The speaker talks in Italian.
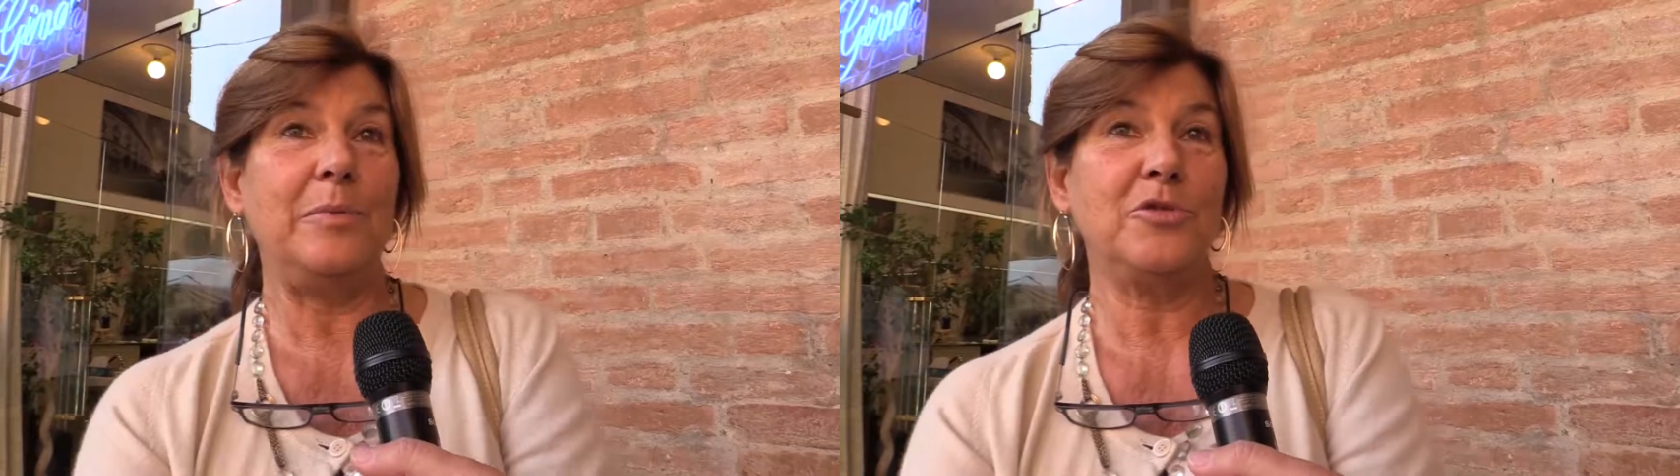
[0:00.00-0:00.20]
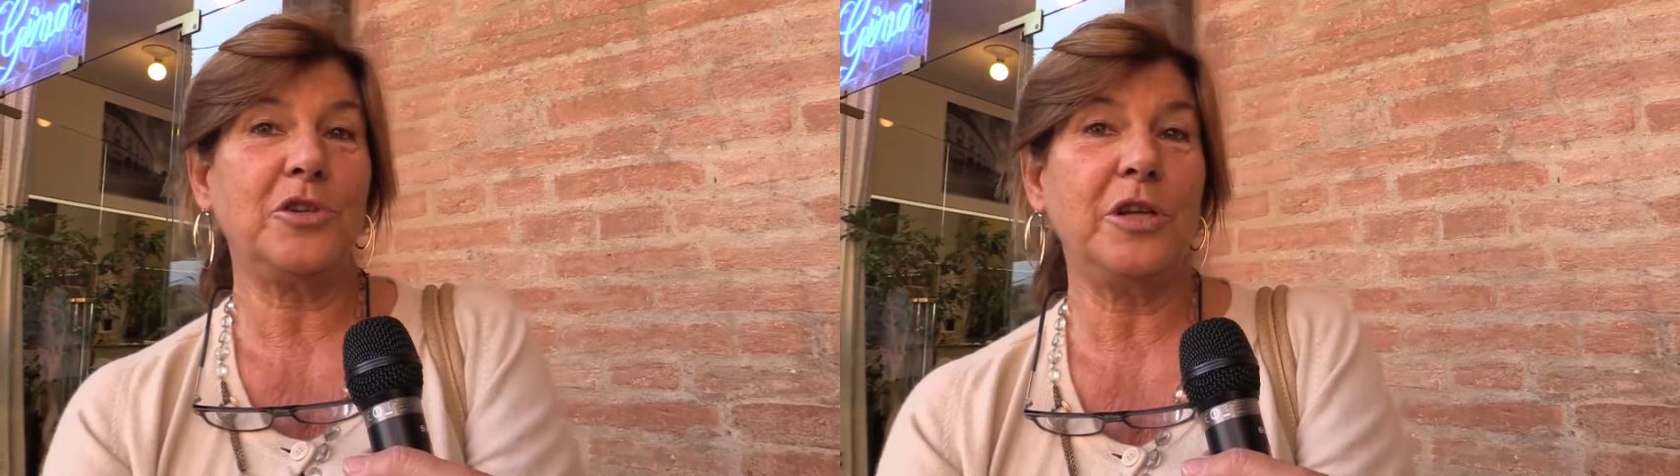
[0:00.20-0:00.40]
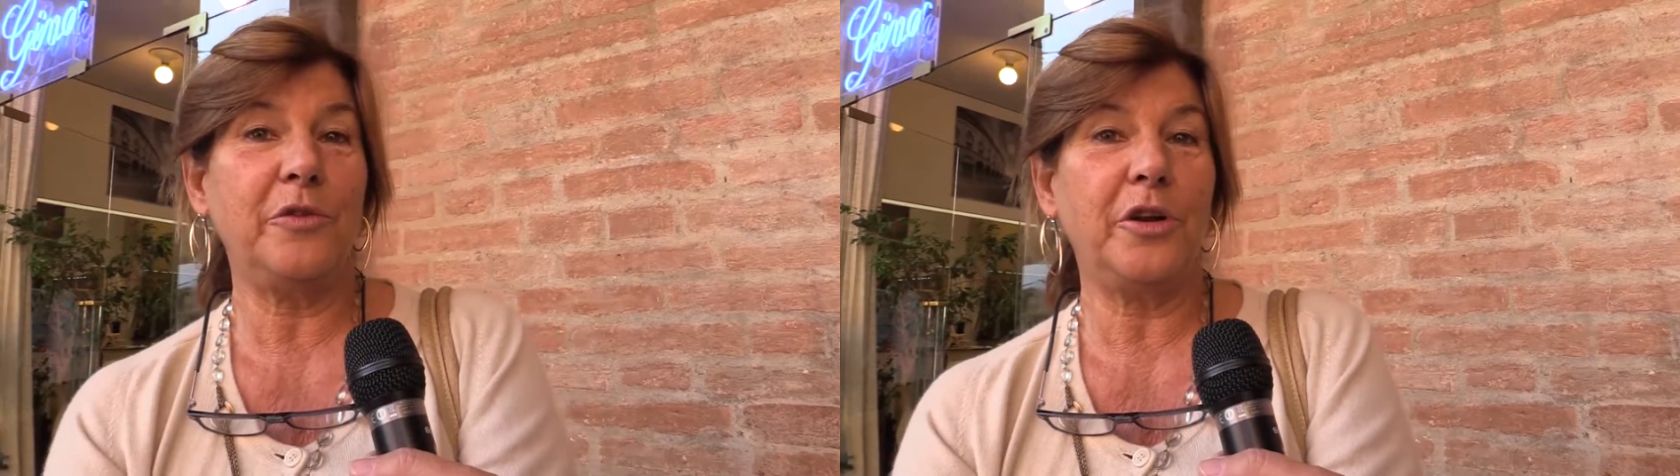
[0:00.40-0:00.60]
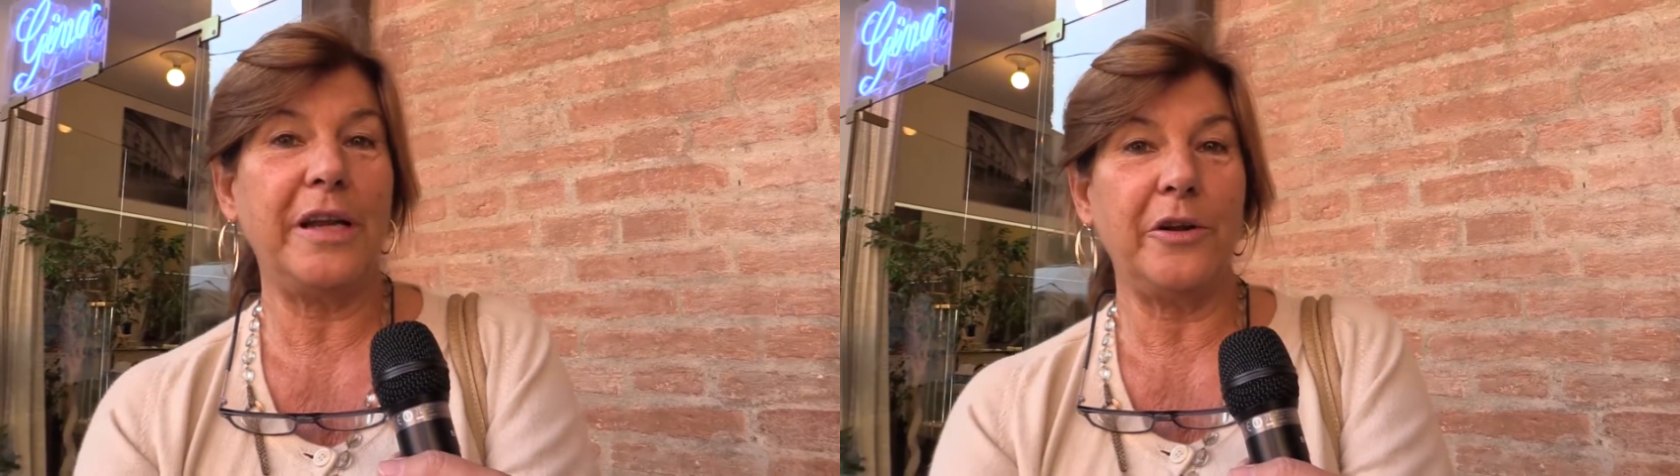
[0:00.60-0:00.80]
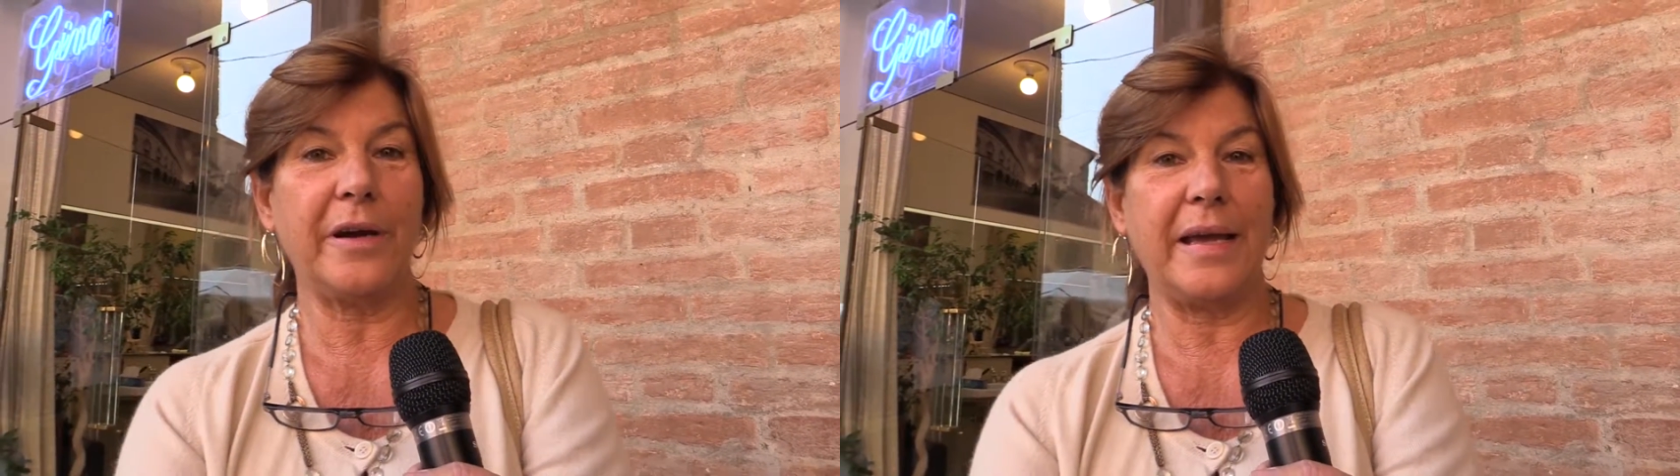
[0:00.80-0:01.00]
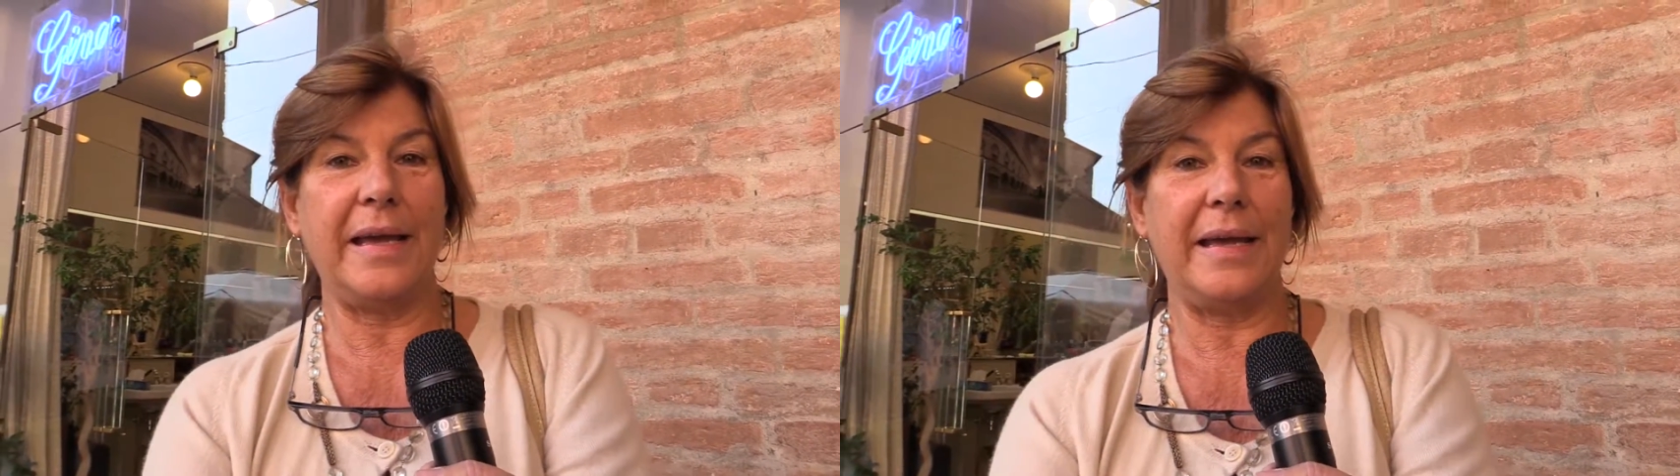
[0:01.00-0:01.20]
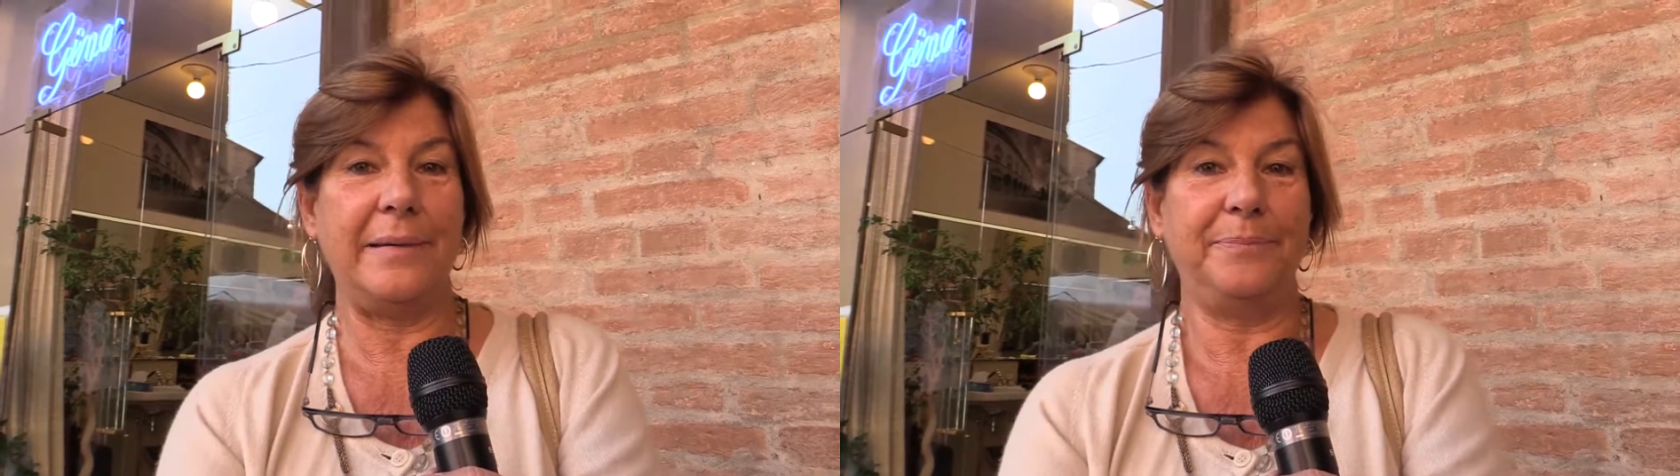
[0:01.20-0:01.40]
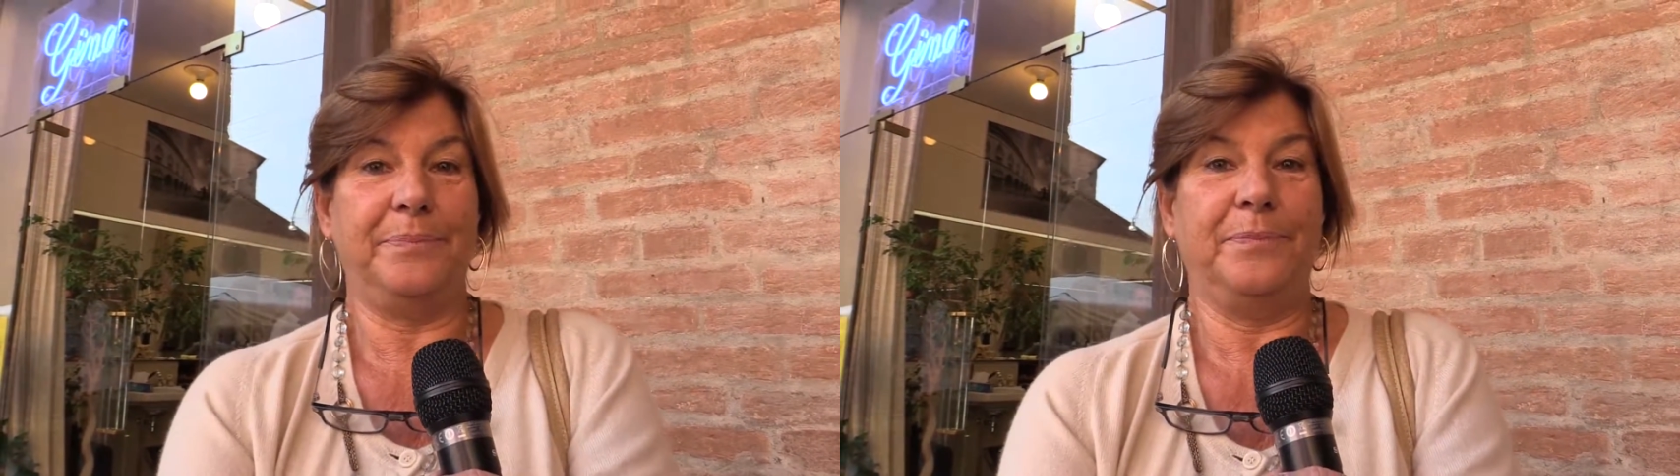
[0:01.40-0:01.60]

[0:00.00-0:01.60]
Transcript: Museo del Violino che